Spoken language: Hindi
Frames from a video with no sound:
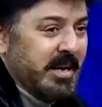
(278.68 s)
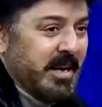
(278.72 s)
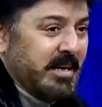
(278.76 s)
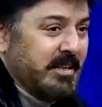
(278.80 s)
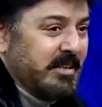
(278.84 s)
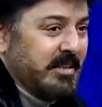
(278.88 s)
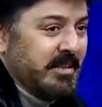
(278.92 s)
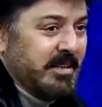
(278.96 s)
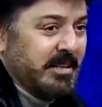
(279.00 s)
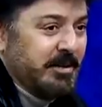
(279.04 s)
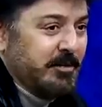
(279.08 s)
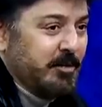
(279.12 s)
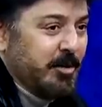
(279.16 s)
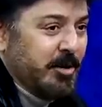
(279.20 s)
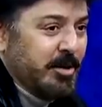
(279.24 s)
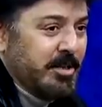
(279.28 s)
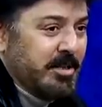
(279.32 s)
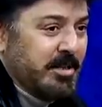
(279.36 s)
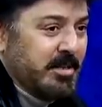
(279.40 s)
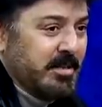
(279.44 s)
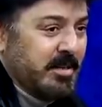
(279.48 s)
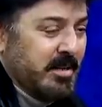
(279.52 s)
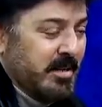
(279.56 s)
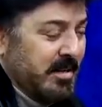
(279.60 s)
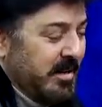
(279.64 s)
एन एक्टर ही
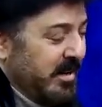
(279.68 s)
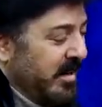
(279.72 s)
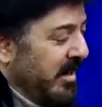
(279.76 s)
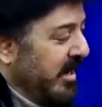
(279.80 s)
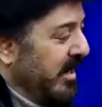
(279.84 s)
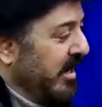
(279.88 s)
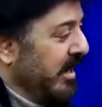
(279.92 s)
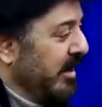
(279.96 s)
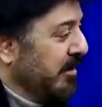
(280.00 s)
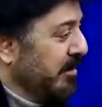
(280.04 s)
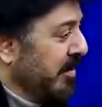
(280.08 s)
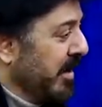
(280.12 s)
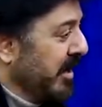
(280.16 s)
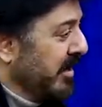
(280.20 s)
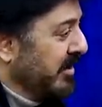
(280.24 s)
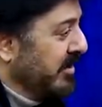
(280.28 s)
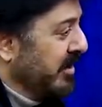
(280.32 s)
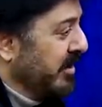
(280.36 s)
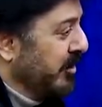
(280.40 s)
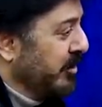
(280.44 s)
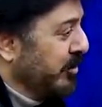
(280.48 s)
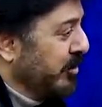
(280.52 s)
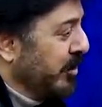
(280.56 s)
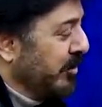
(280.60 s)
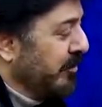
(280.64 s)
वाज यस अल्लाह पाक
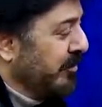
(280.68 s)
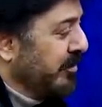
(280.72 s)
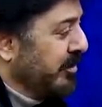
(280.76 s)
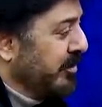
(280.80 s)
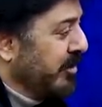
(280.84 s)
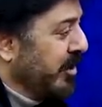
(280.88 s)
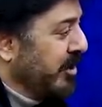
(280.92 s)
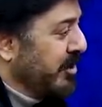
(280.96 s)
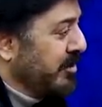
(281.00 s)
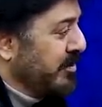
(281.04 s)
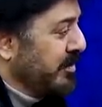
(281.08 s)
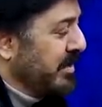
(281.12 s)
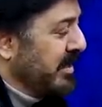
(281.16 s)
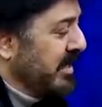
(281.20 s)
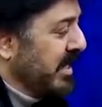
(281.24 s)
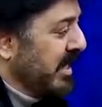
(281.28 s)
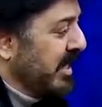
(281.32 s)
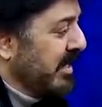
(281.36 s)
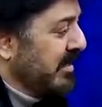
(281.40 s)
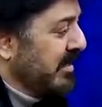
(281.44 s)
जन्नतुल फिरदौस में